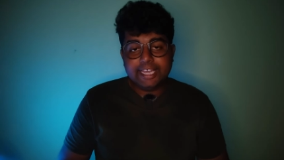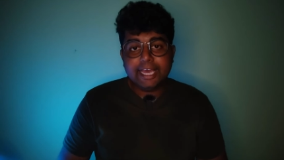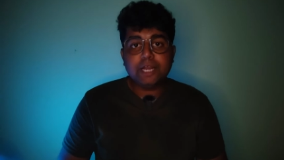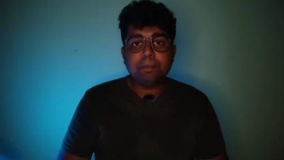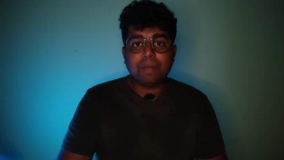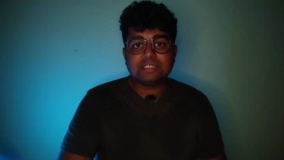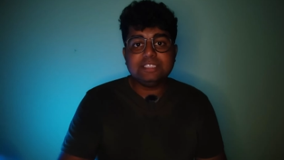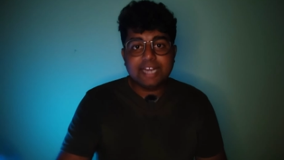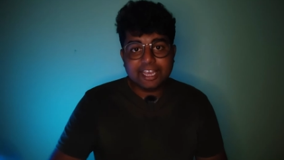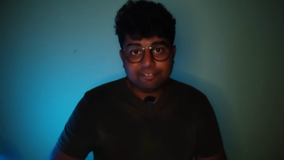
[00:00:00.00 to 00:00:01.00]
டியர்
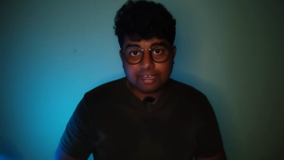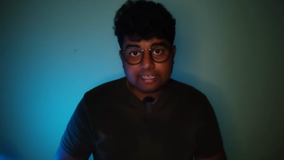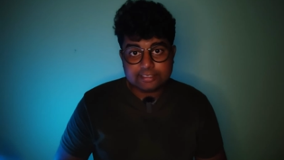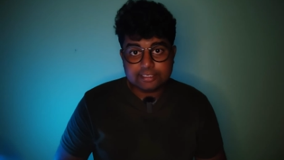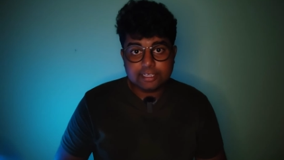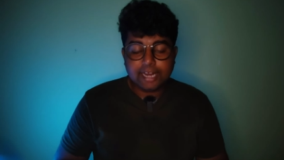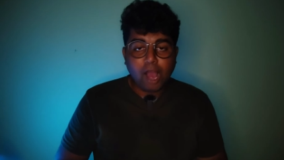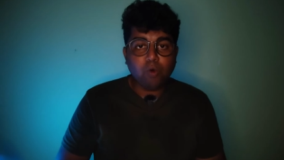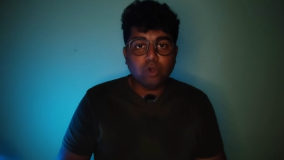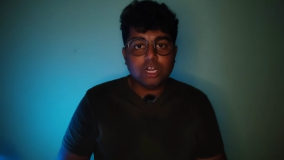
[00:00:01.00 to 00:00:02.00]
பஸ் டிரைவர்ஸ்
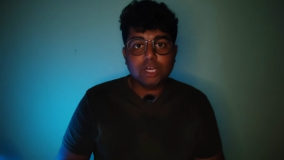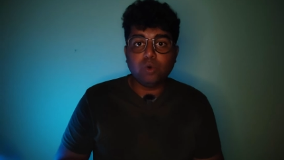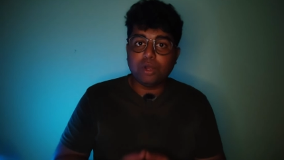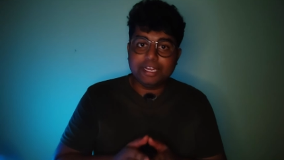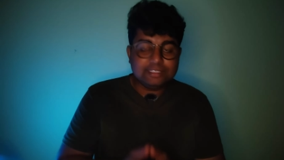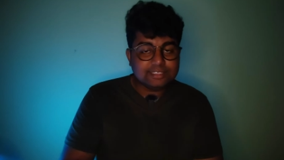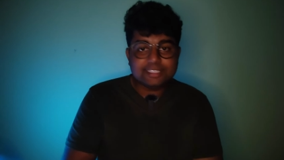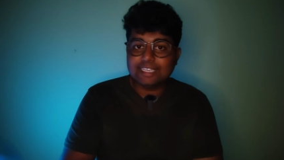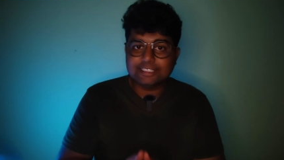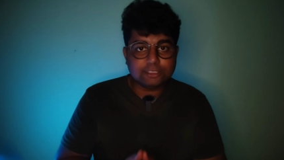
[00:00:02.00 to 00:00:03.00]
நான் உங்களுக்கு ஒரு
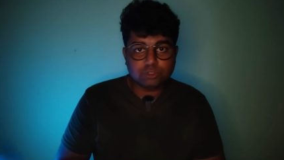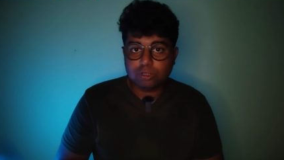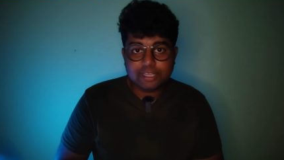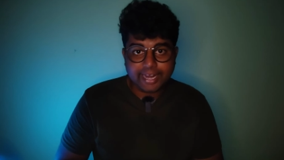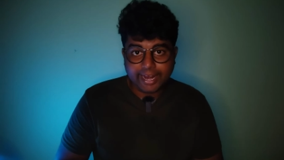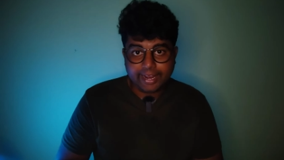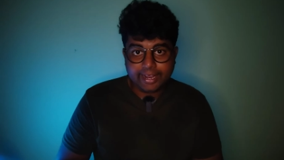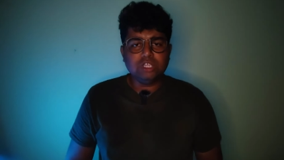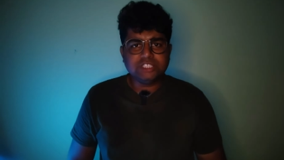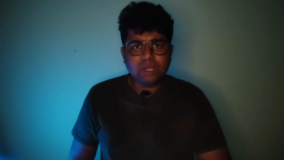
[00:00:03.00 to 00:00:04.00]
இன்ஸ்ட்ரக்ஷன் சொல்றேன்
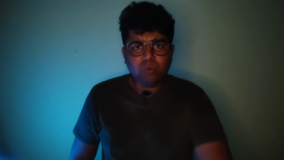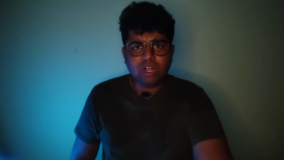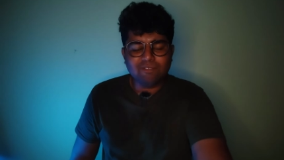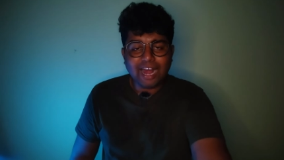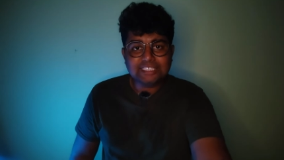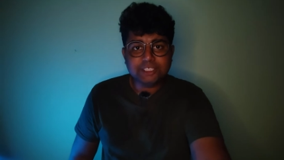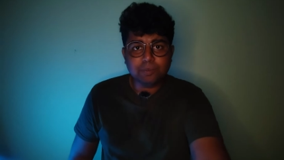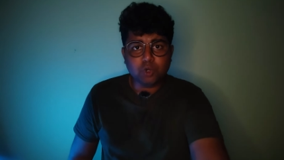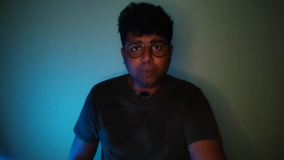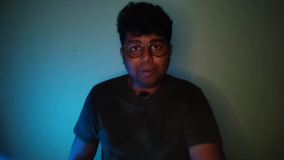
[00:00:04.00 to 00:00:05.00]
முடிஞ்சா உங்க
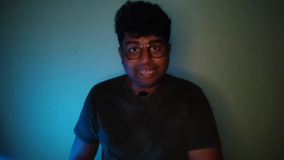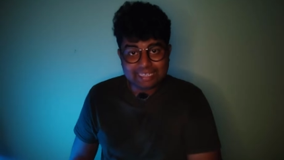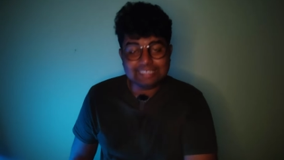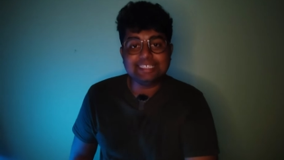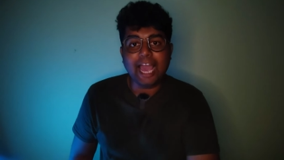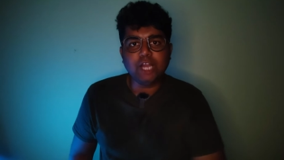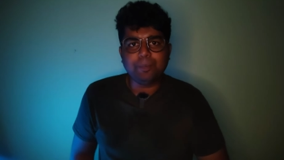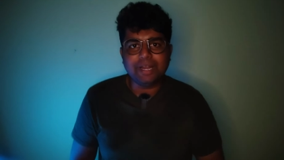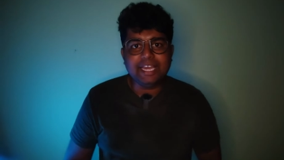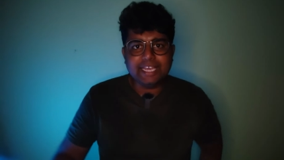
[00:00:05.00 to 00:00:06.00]
வாட்ஸ்அப் குரூப்ல இதை
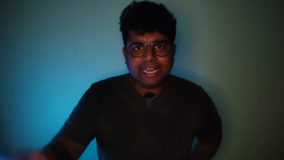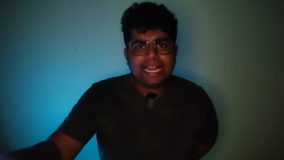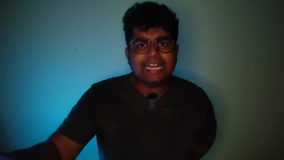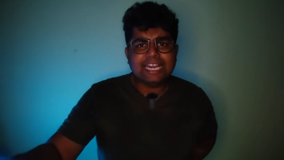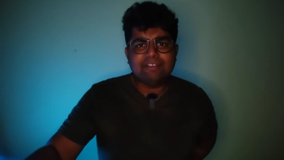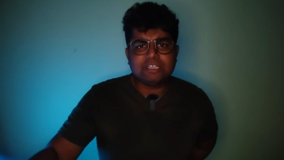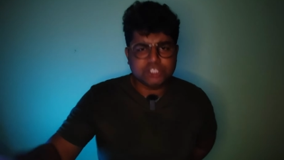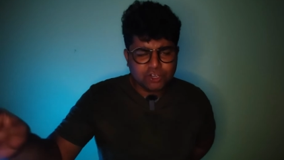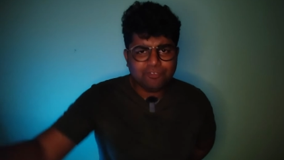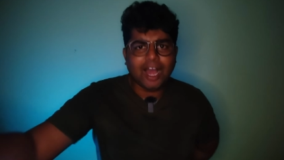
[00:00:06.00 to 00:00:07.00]
ஷேர் பண்ணி எல்லா
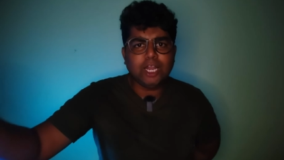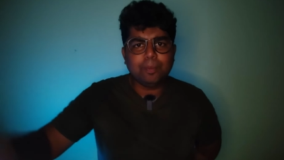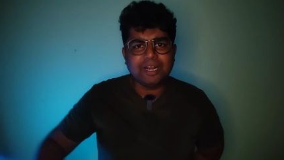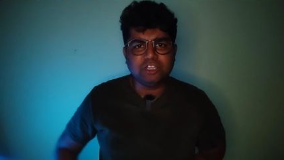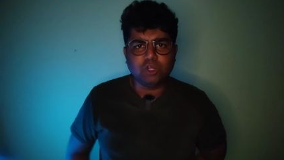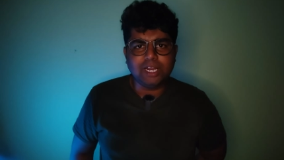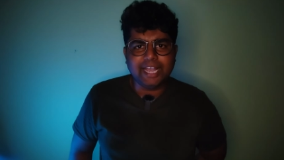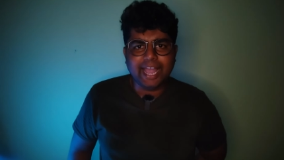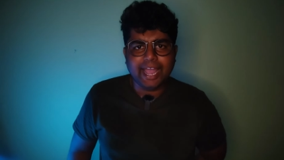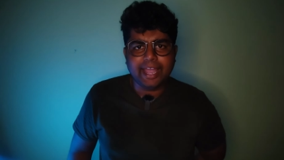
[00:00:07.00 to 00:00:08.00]
டிரைவர்ஸையும் ஃபாலோ பண்ண
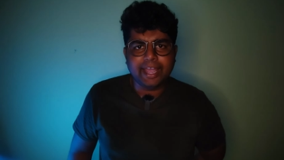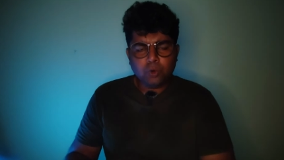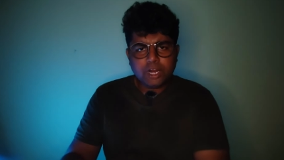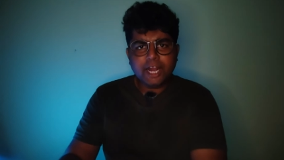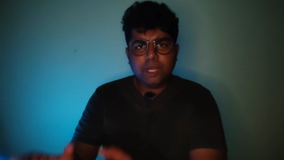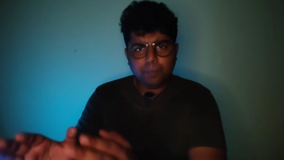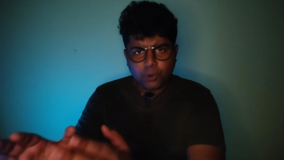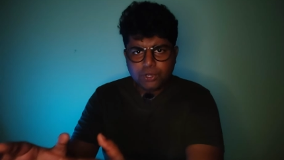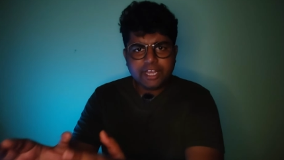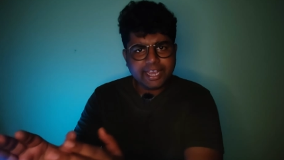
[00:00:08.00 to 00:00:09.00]
சொல்லுங்க முன்னாடி
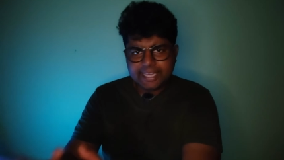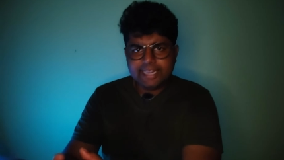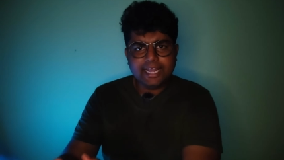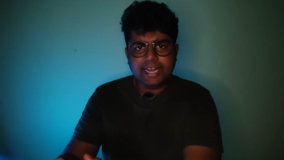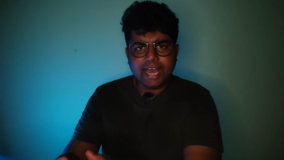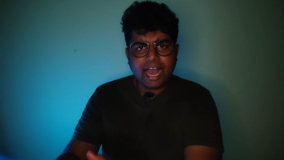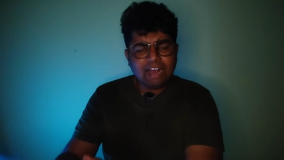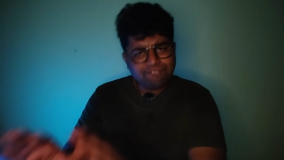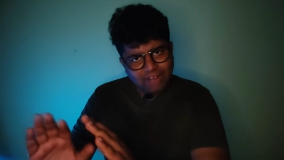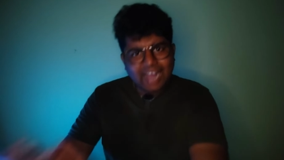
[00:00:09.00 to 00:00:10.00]
பொண்ணுங்க இல்லைன்னா
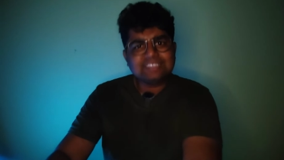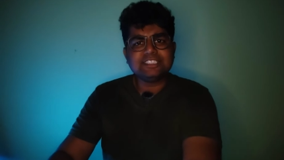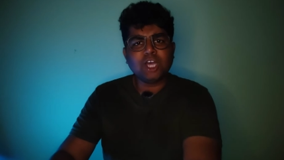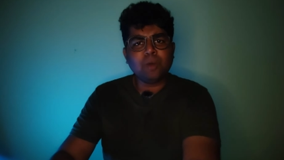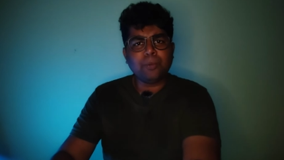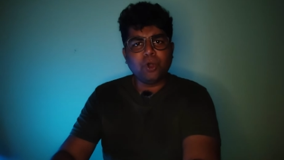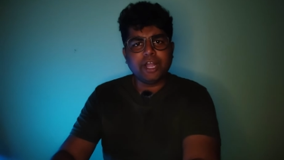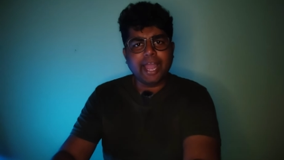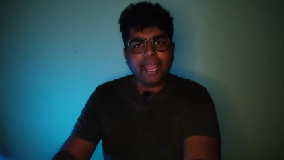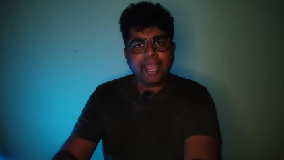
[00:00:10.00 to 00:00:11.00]
ஃபாஸ்டா
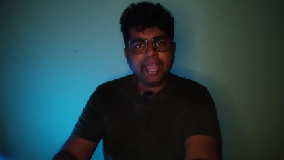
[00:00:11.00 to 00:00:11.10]
போங்க